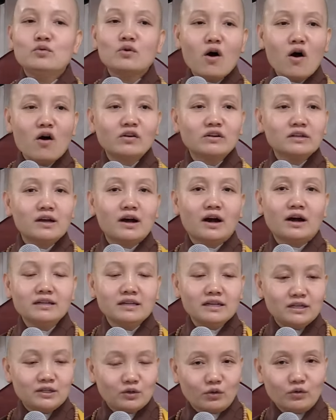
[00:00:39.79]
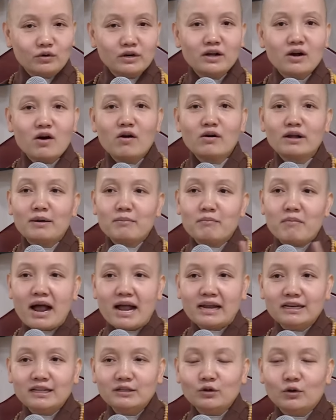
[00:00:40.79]
ngon dở gì, chỗ này ngon ngày
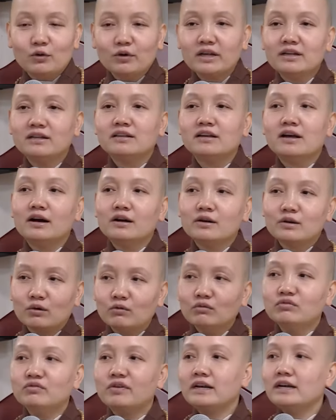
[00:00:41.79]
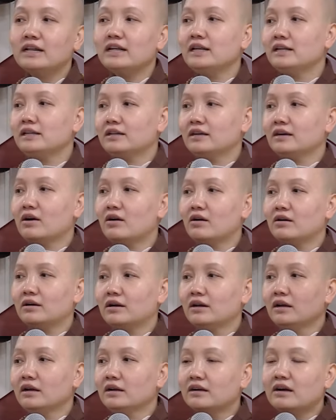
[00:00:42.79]
mai đi chỗ kia dở cũng phải đi, chứ
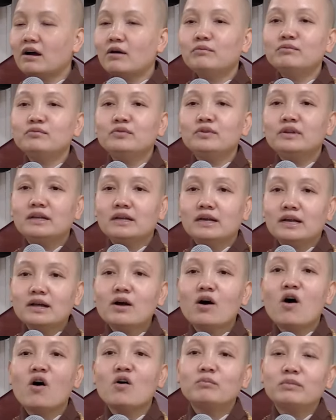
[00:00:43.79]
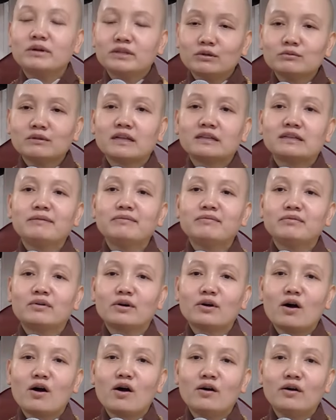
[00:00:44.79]
còn không vì cái ngon mà chúng ta chấp
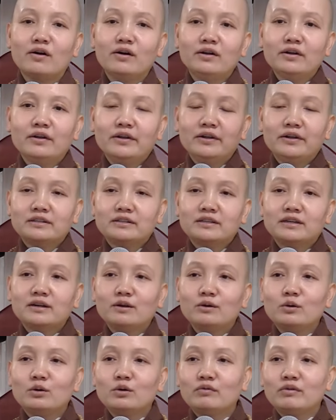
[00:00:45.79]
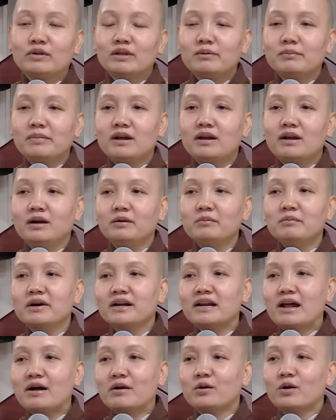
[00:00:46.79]
vào đó. Cho nên quý vị mà lỡ
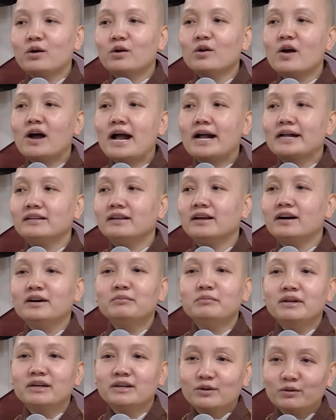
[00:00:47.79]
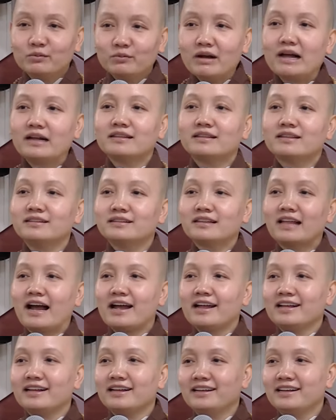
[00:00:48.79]
bữa nào có đồ ăn dở mình cũng ăn tự
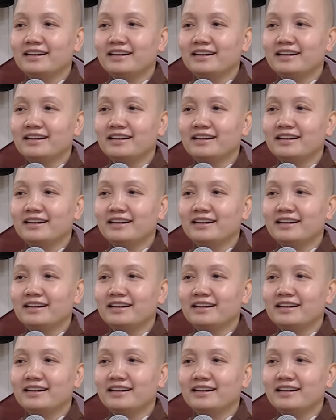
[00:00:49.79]
tại,